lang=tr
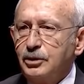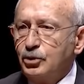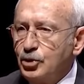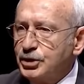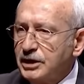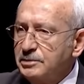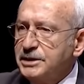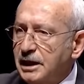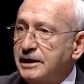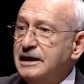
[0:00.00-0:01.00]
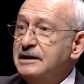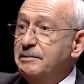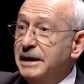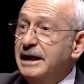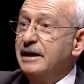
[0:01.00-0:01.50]
128
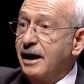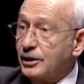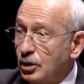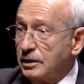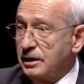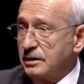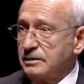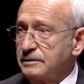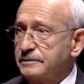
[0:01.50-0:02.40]
milyar dolar.